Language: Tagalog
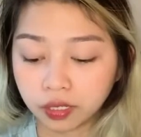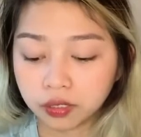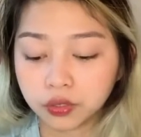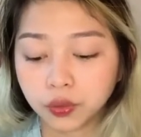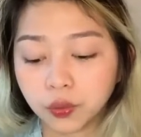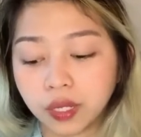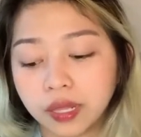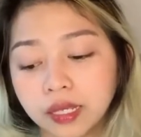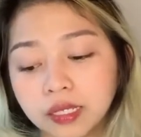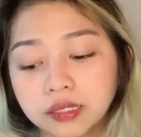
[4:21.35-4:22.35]
So,
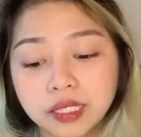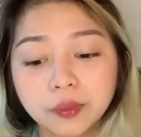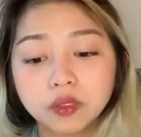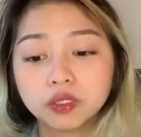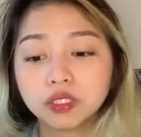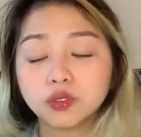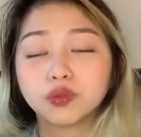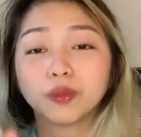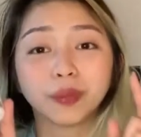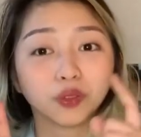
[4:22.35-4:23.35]
unlike yung sabi ko sa inyo kung
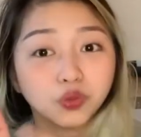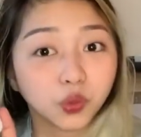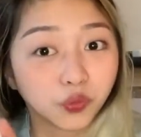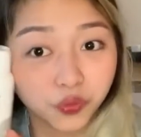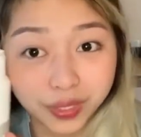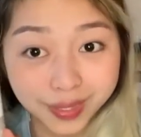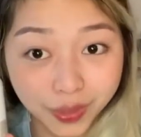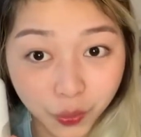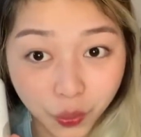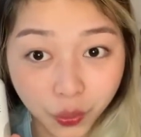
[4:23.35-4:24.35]
napanood yung video
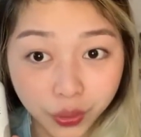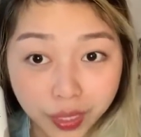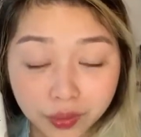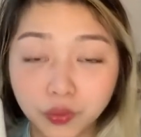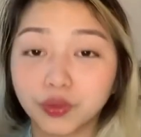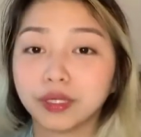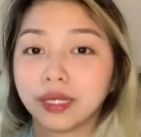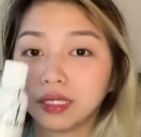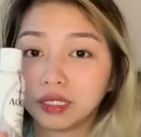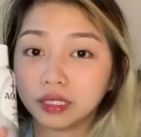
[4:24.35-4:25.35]
ko na ito na
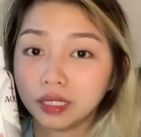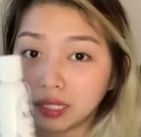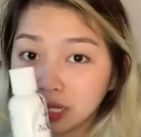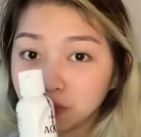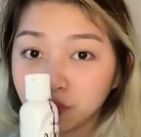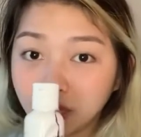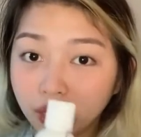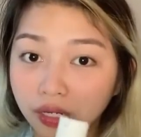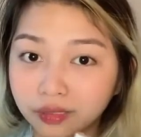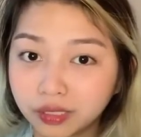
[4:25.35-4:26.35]
hindi natin
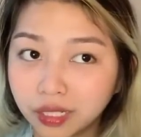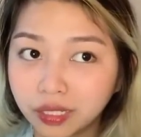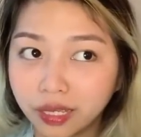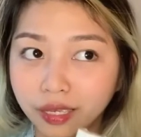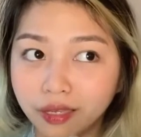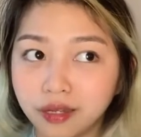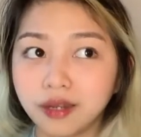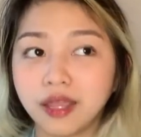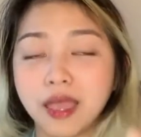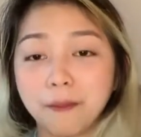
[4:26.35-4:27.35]
nakaka-dry ng hair,
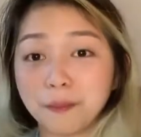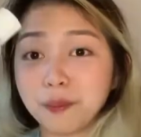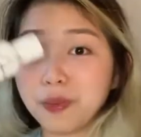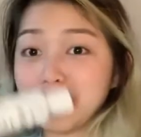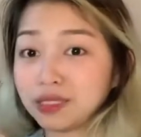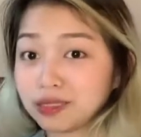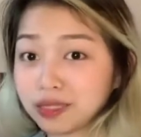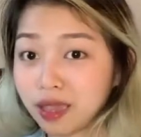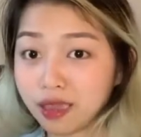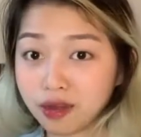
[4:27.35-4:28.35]
base sa
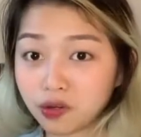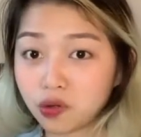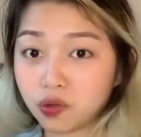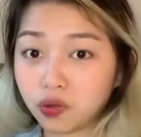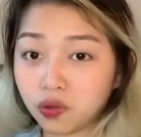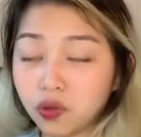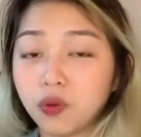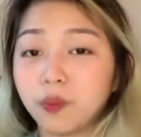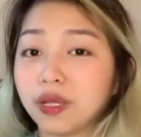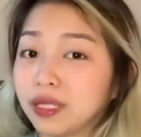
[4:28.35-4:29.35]
hair ko.
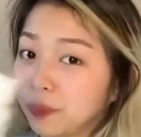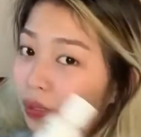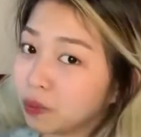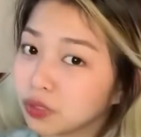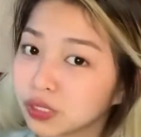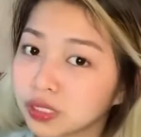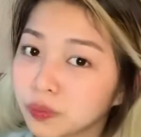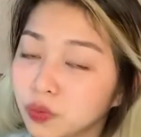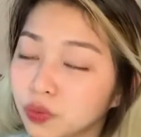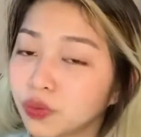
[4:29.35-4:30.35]
Pag in-apply mo siya sa
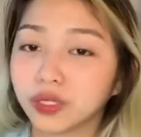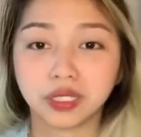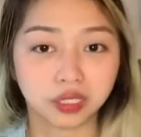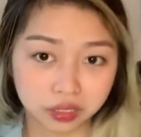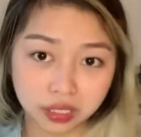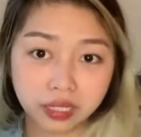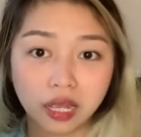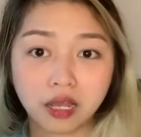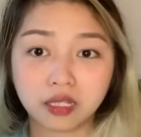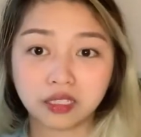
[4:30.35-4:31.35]
buko, hindi siya
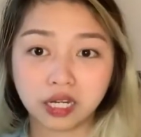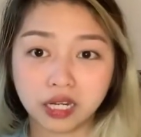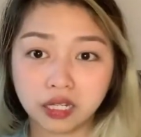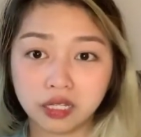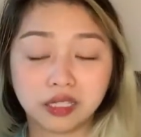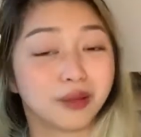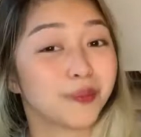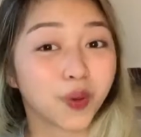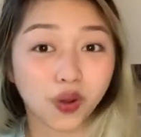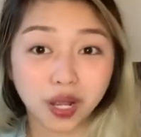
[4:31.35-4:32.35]
nakaka-dry ng
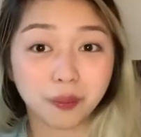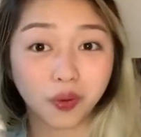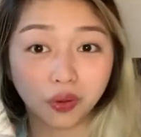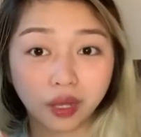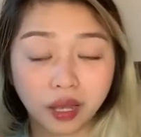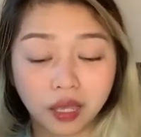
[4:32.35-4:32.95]
bonggang-bongga.